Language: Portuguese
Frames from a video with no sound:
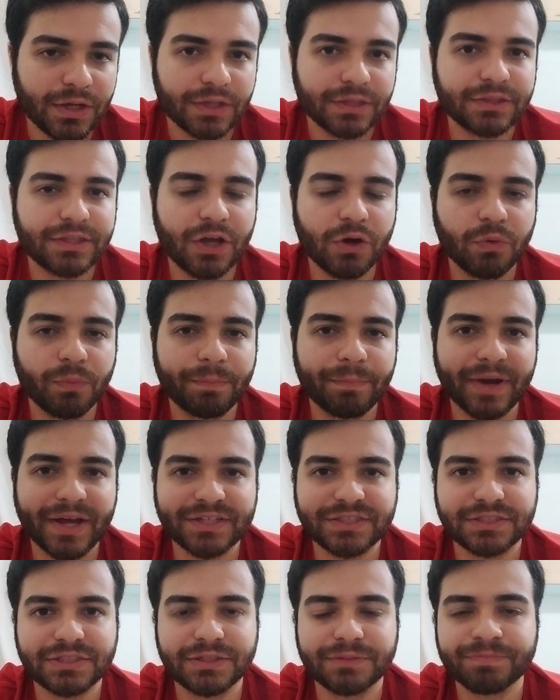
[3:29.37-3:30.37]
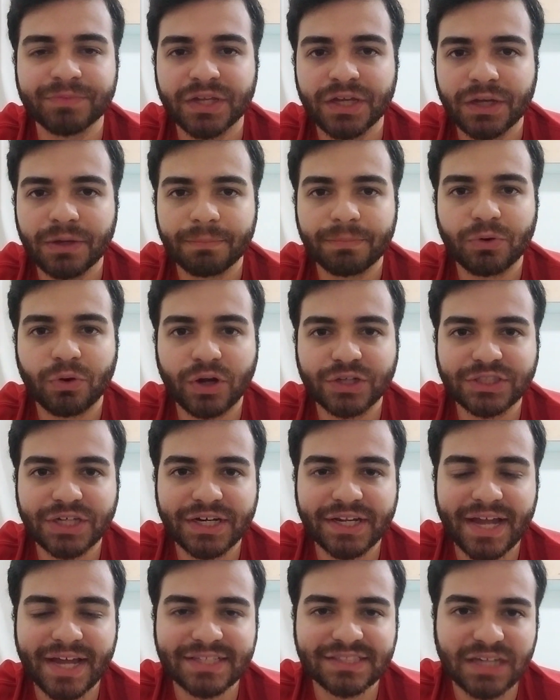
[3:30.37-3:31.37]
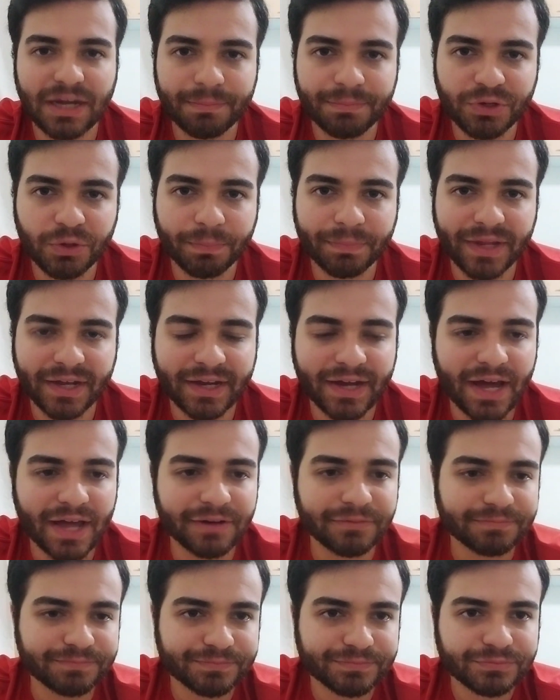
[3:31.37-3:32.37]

deu o passe para o Roger Guedes abrir o placar